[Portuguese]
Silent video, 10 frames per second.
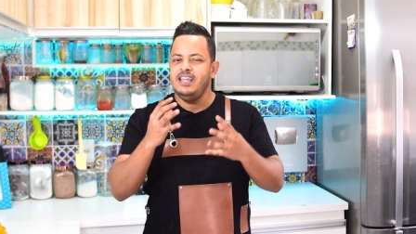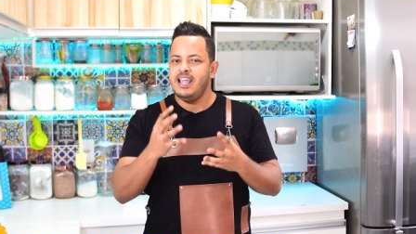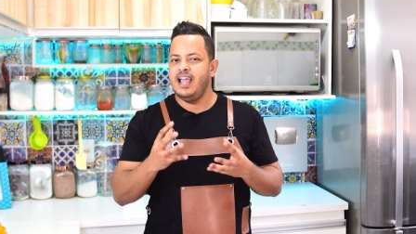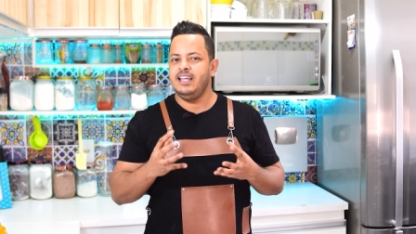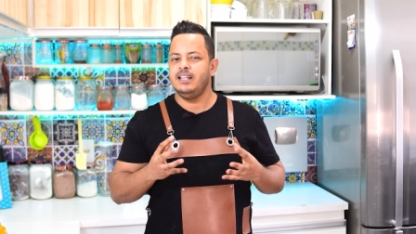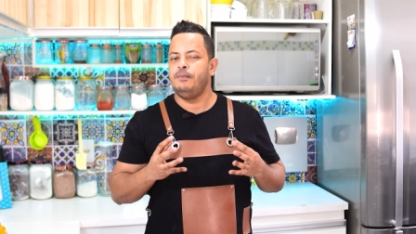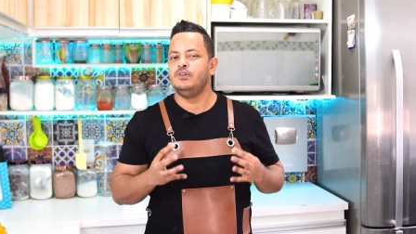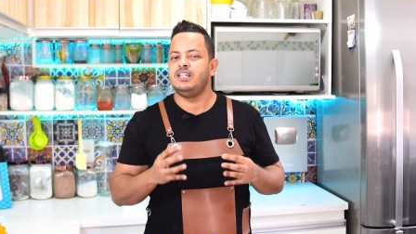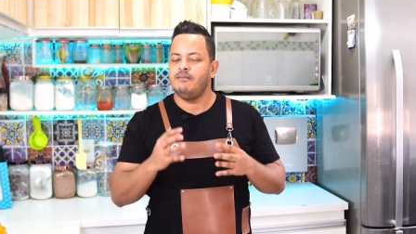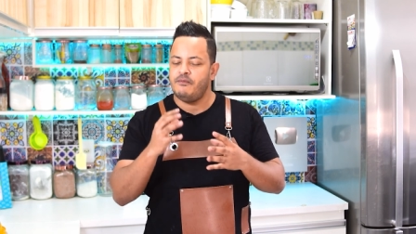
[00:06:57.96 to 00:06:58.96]
e ainda
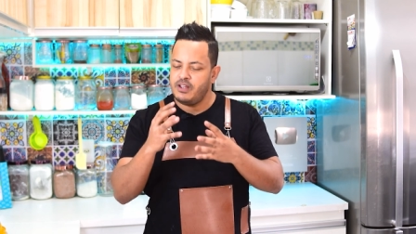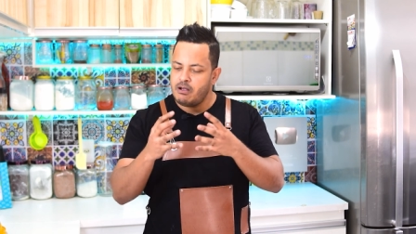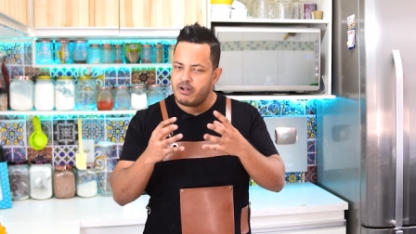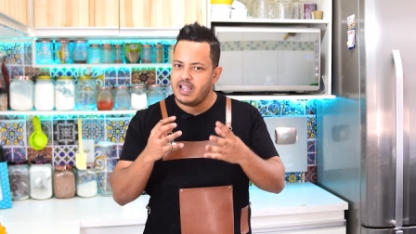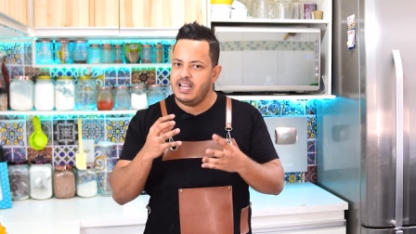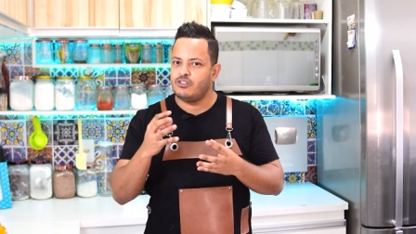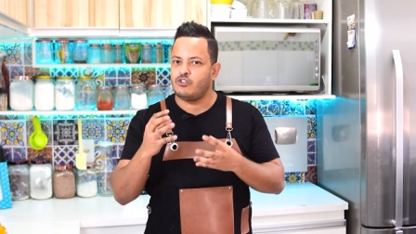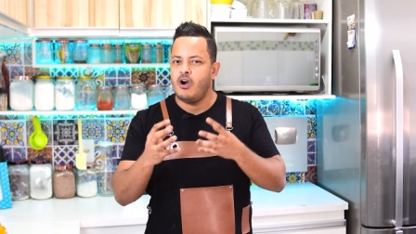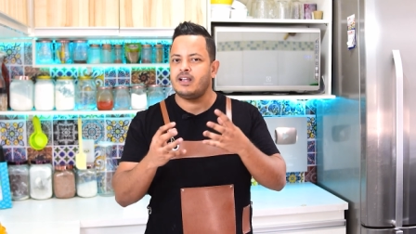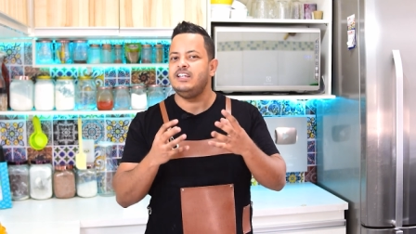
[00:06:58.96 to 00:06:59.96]
por cima fica com aquele
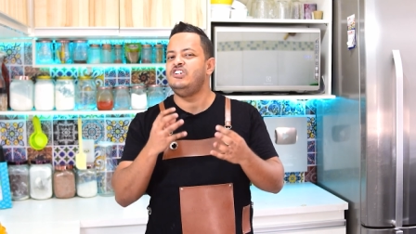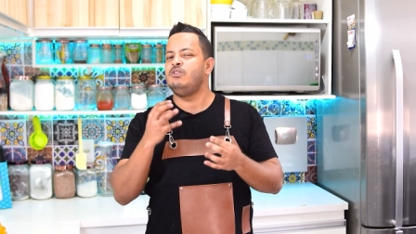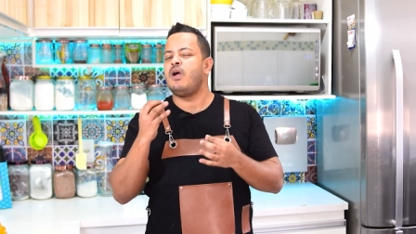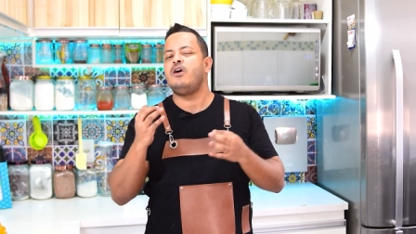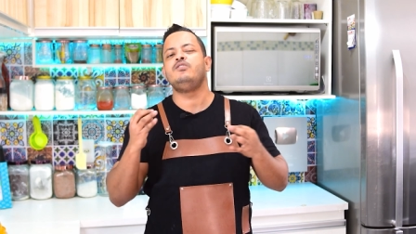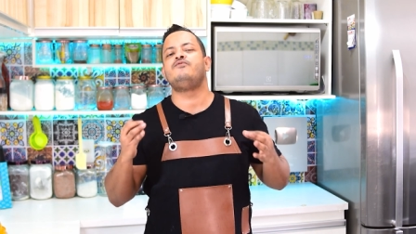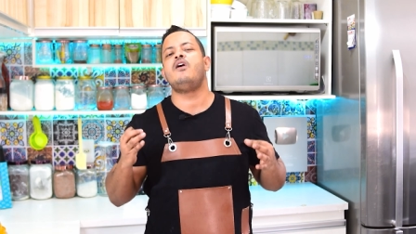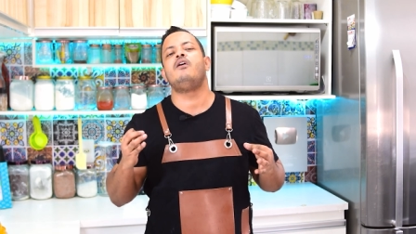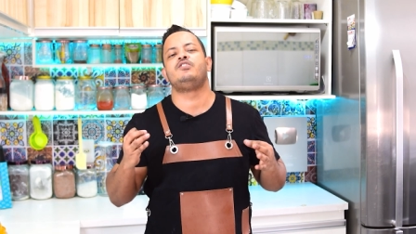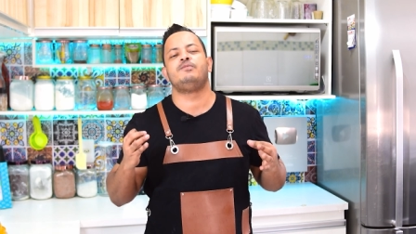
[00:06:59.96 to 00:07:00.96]
toque de Red
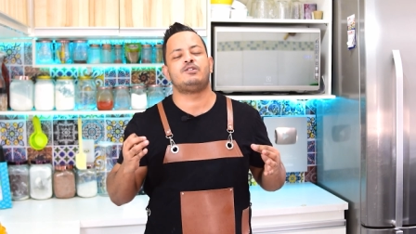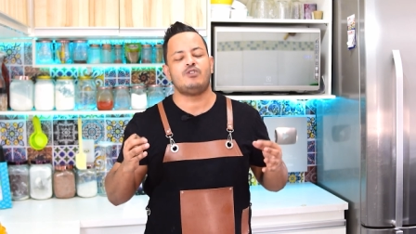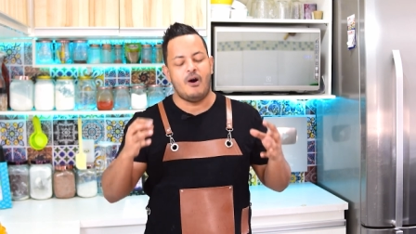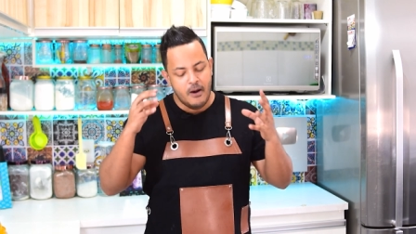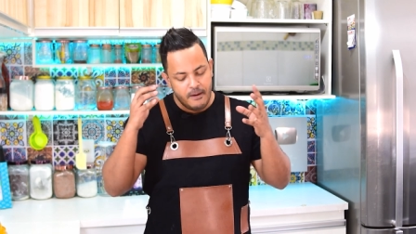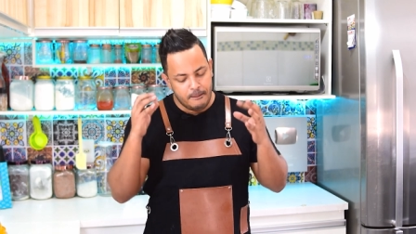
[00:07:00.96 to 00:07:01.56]
Velvet, pessoal.